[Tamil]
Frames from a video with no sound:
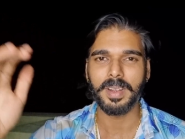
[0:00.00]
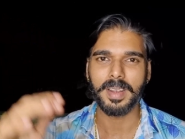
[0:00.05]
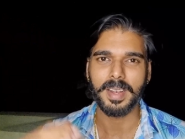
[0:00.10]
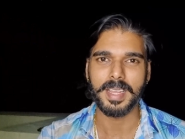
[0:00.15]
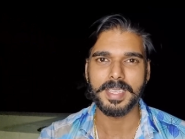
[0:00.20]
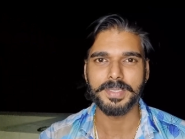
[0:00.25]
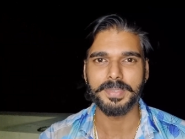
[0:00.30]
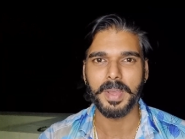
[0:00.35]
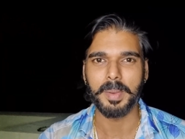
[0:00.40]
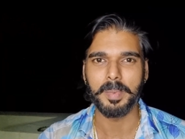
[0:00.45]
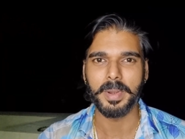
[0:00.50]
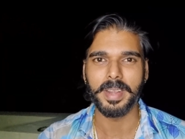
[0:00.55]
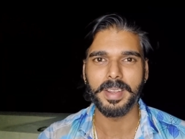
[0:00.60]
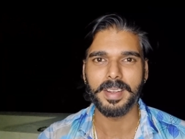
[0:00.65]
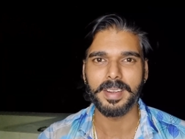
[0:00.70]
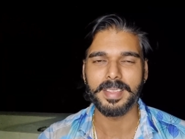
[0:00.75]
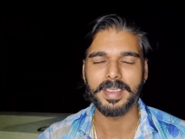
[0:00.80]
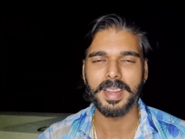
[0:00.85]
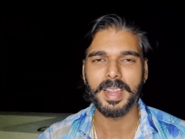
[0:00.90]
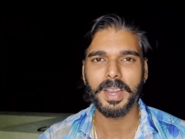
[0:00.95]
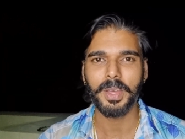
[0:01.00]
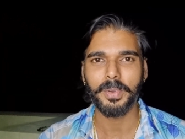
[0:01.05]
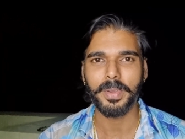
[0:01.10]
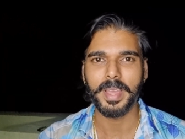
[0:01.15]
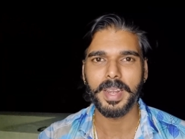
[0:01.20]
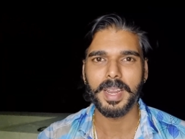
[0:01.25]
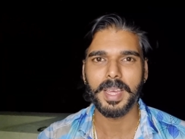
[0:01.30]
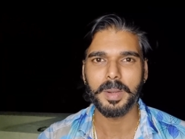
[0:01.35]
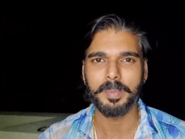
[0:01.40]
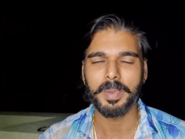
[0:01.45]
மிடில் கிளாஸ் ஃபேமிலின்றதுனால அவங்க
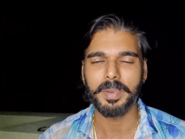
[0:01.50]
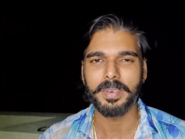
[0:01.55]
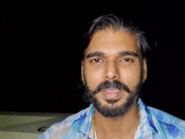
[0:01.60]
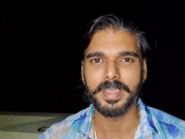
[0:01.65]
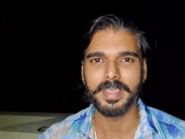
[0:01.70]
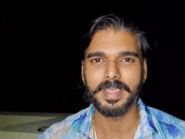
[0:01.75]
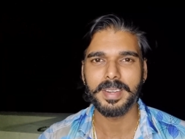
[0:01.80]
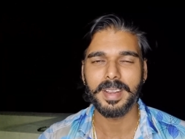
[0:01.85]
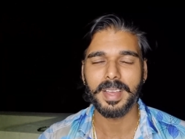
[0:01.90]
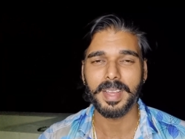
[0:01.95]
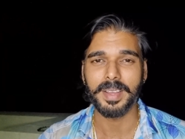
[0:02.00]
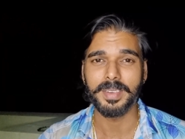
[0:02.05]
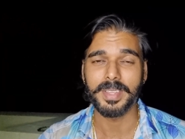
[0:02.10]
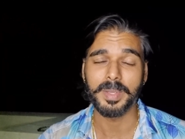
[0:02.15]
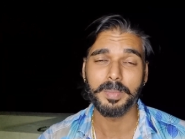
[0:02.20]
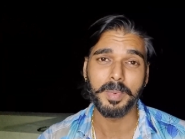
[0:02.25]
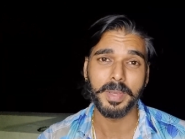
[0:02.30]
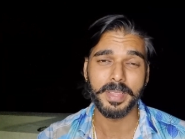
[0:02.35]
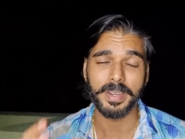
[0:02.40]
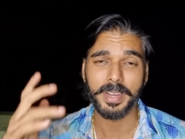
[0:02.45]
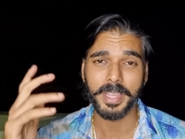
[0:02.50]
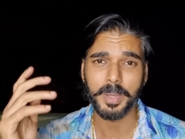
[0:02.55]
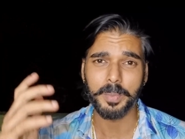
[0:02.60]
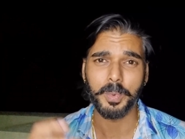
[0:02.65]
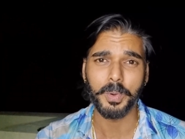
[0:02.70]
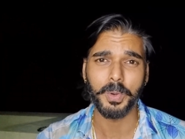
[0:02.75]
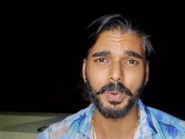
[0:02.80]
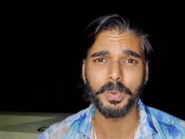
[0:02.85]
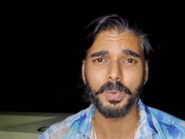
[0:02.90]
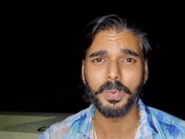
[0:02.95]
எல்லாருமே வந்து நாங்கள் வந்து மதுரைக்கு
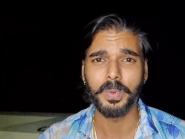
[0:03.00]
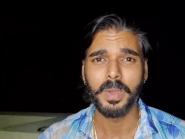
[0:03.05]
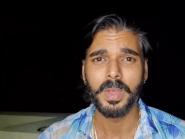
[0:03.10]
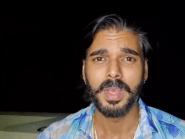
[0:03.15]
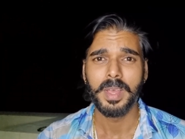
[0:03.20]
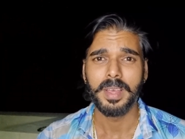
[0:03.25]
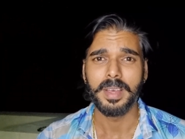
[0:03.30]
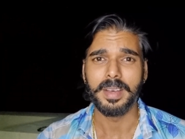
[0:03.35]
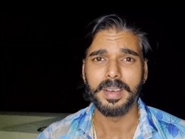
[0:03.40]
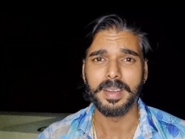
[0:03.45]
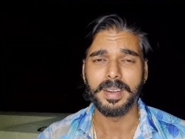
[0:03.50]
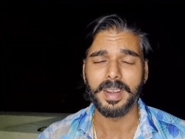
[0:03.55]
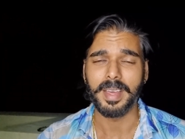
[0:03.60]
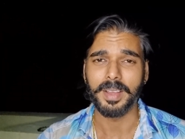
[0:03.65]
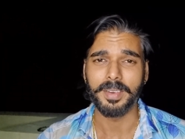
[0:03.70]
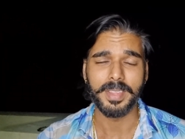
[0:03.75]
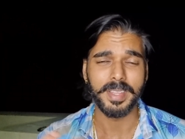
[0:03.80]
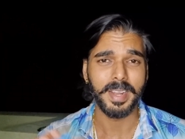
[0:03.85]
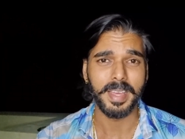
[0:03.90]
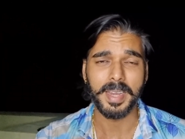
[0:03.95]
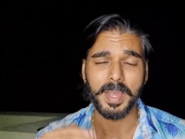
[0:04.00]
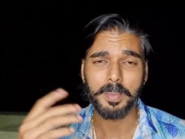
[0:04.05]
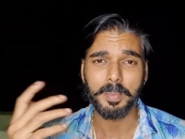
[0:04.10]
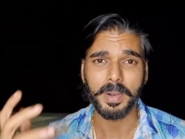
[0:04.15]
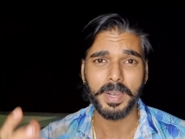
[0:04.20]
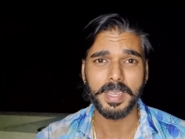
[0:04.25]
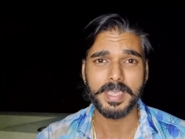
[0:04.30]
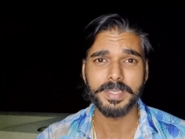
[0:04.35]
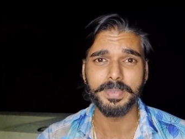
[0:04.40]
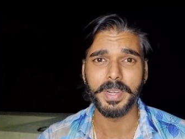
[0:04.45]
போகிறோம் நாங்கள் வந்து நிறைய
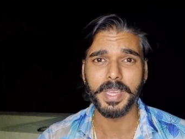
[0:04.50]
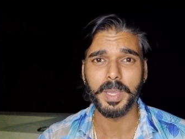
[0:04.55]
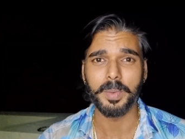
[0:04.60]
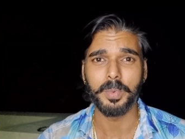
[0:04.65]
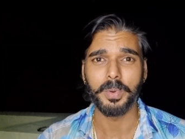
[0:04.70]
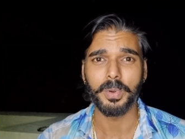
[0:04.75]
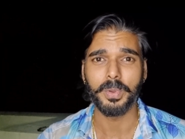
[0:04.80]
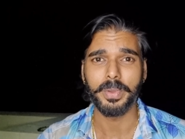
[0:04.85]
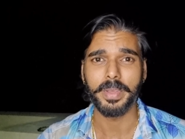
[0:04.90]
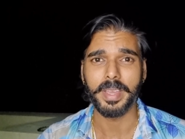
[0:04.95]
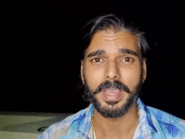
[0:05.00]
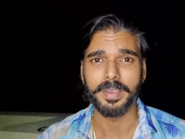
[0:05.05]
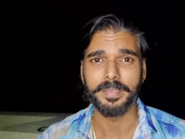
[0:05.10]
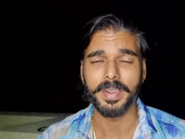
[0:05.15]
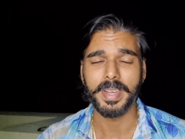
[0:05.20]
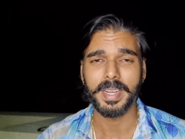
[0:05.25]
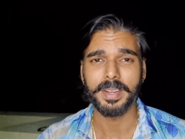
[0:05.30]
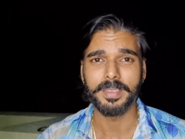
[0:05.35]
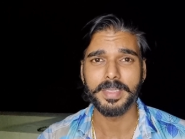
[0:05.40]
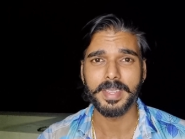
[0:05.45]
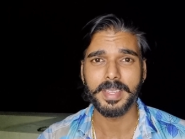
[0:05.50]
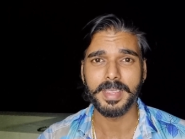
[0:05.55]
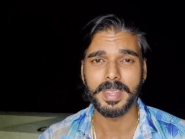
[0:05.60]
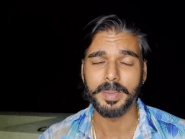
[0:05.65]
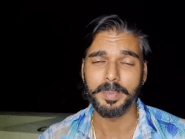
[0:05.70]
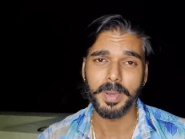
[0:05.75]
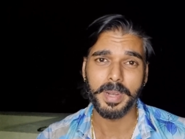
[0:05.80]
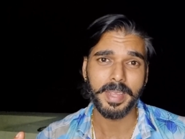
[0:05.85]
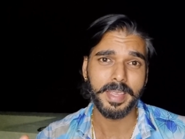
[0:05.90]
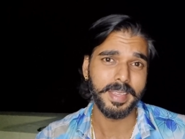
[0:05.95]
பட்டாசு வெடிக்க போகிறோம் எங்கள் வீட்டில் வந்து
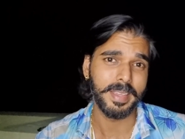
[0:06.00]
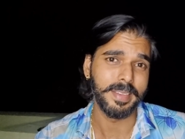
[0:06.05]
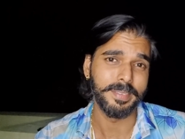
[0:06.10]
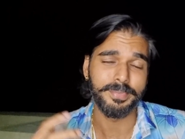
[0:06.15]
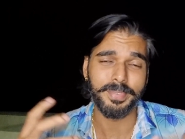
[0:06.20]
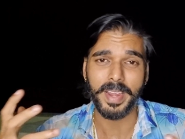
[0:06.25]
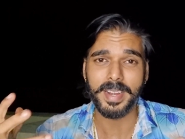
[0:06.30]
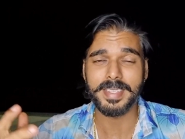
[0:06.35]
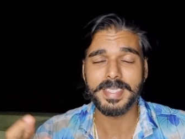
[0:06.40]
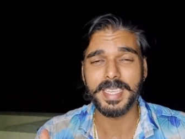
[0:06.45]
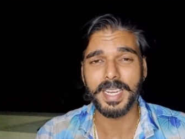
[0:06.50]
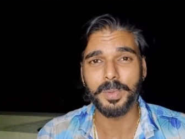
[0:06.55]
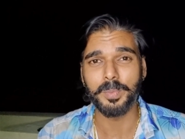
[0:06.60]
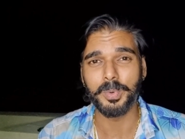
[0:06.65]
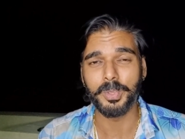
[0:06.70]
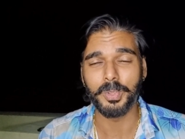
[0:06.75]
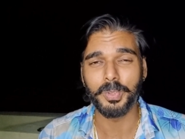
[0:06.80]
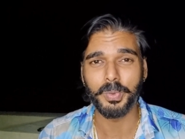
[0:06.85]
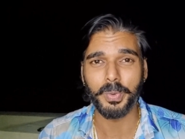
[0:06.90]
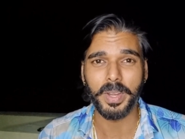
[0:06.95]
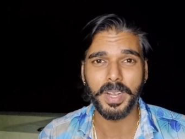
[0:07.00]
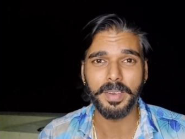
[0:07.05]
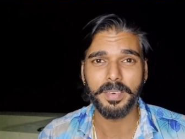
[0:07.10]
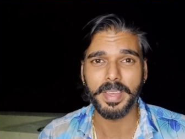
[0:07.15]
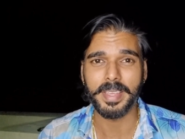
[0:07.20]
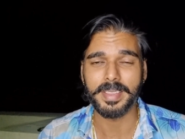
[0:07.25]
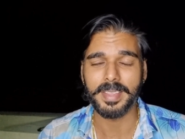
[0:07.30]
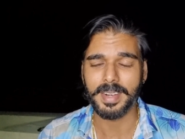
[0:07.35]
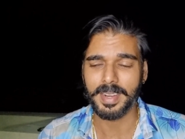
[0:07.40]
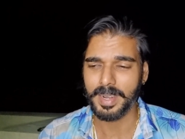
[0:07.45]
இந்த மாதிரி ஃபேன்சியான புது துணியெலாம்
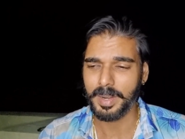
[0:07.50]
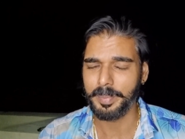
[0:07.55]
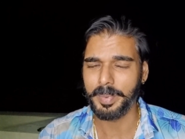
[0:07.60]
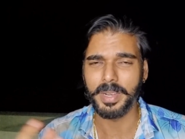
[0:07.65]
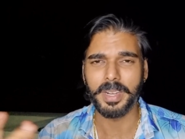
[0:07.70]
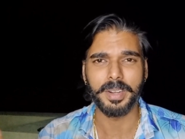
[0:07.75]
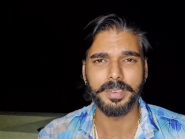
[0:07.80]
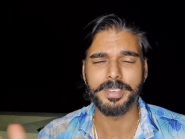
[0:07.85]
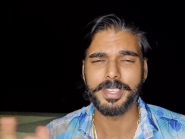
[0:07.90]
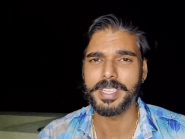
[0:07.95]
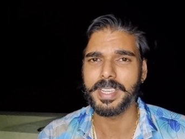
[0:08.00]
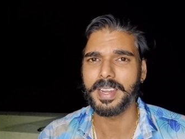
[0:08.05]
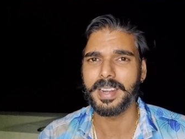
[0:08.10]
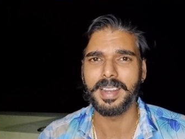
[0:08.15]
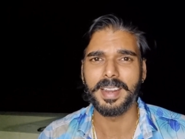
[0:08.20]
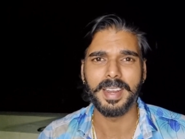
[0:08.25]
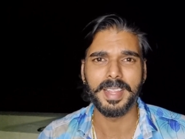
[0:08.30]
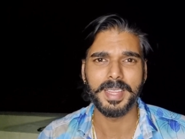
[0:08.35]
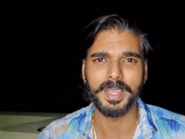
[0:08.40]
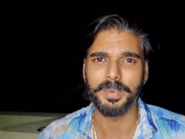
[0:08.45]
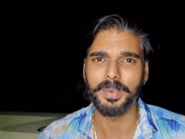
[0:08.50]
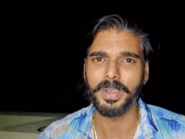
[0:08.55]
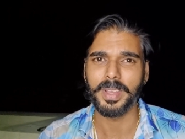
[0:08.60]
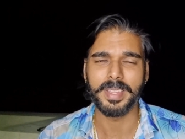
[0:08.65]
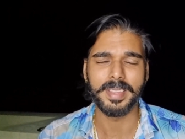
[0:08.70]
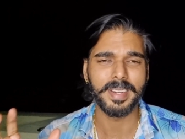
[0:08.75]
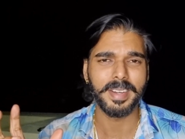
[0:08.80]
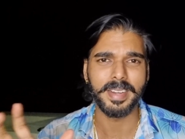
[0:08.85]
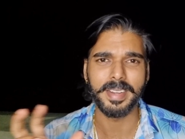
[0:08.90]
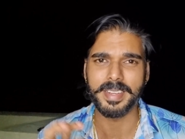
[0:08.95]
வாங்கி தராங்க அப்படின்ற விஷயங்கள் எல்லாத்தையும்
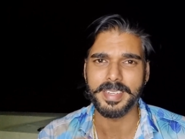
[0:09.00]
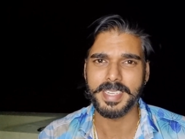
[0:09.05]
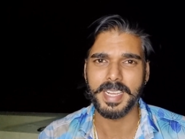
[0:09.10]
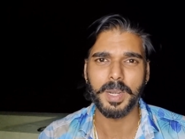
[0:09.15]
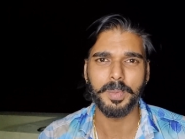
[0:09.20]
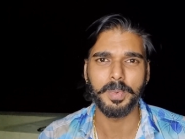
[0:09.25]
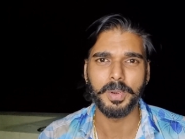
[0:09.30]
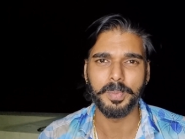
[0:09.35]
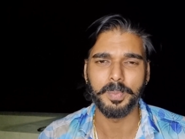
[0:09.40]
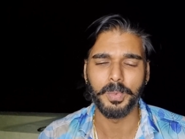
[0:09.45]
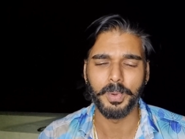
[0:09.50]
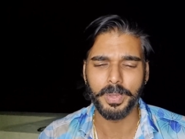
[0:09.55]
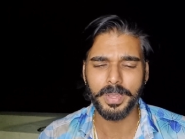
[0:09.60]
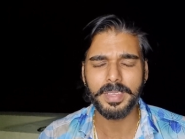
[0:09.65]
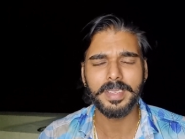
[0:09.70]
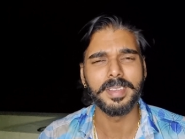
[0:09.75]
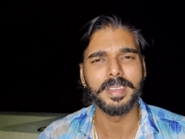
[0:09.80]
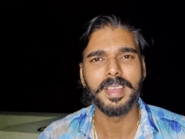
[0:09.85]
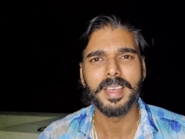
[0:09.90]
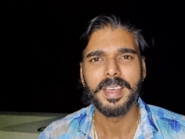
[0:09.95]
கதிர்கிட்ட ஷேர் பண்ணும்போது